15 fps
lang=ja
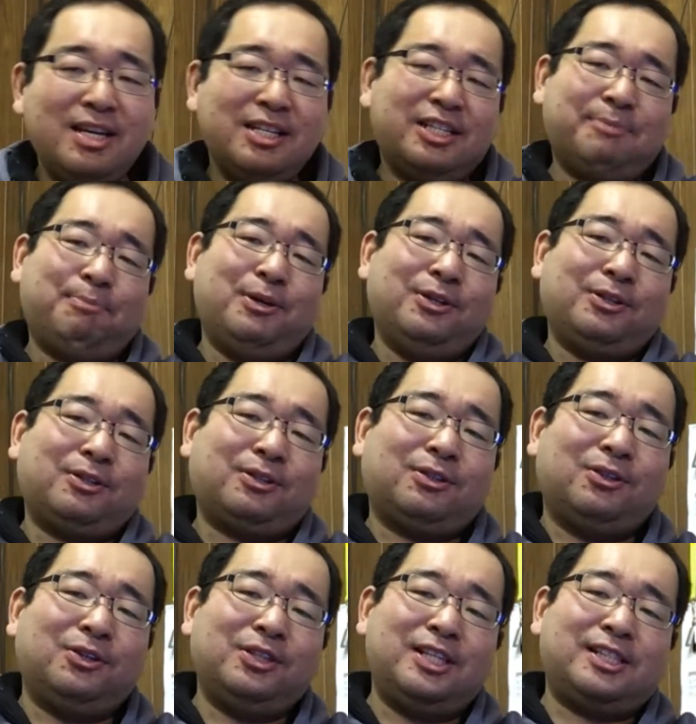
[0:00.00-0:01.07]

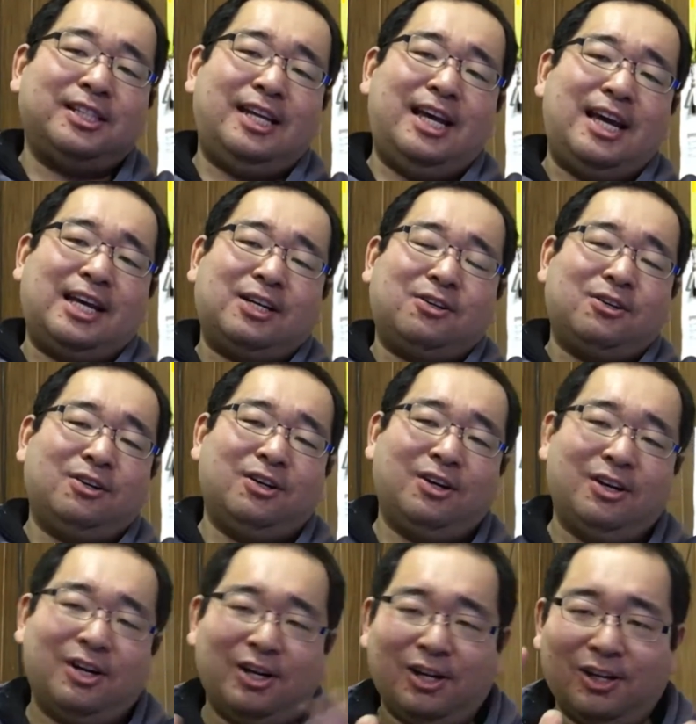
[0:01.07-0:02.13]
スポットをですね、
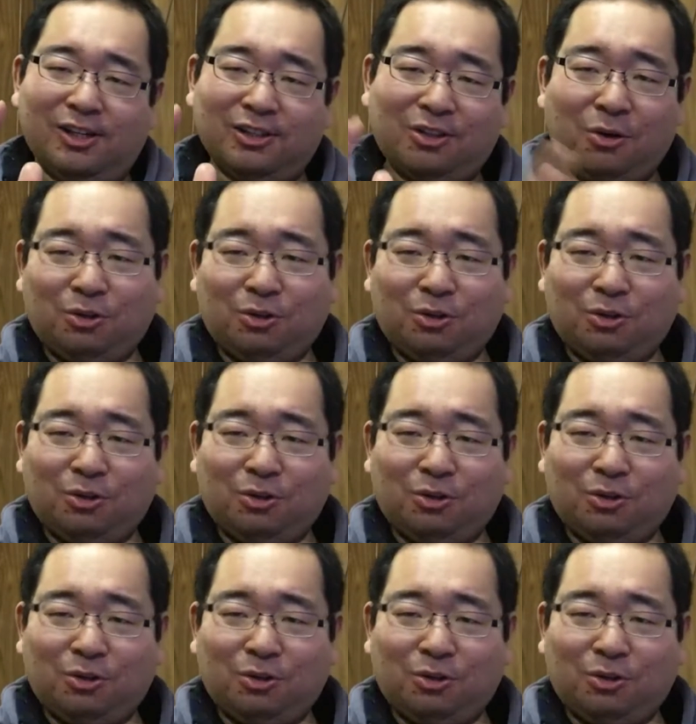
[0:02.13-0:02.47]
こう、